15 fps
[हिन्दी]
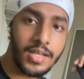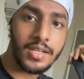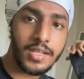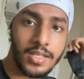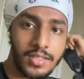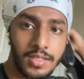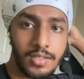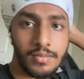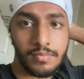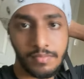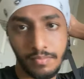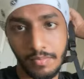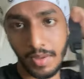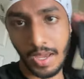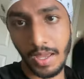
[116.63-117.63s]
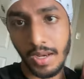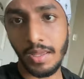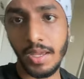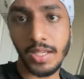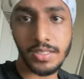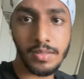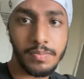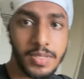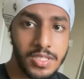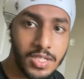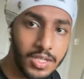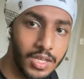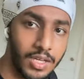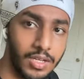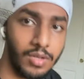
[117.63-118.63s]
किया था मैंने ऐसे पीछे
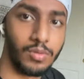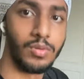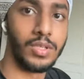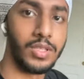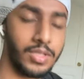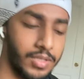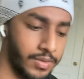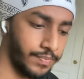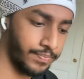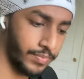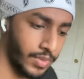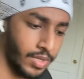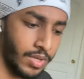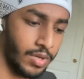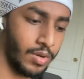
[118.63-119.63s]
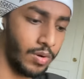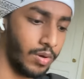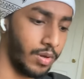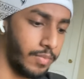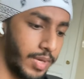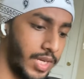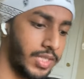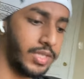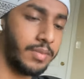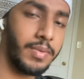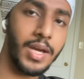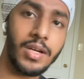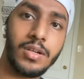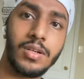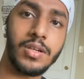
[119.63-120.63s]
टांगा हुआ था और मैंने ये
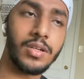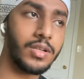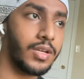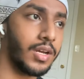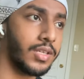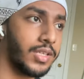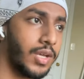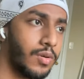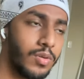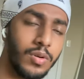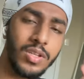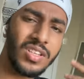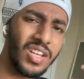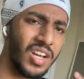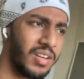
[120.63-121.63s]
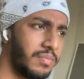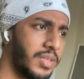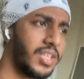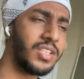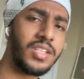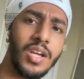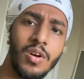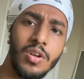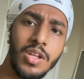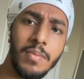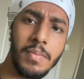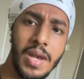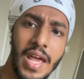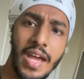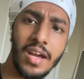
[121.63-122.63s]
बैग कर दिया उन्होंने ध्यान भी नहीं दिया और ये
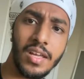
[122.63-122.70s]
ब्लैक